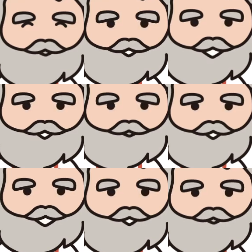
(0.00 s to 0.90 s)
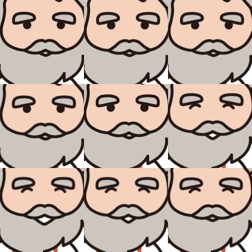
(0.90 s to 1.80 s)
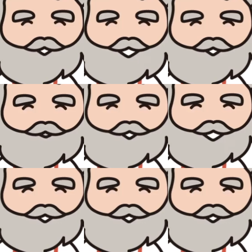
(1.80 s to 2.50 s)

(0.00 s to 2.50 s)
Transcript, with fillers: アイヌ語も学校で教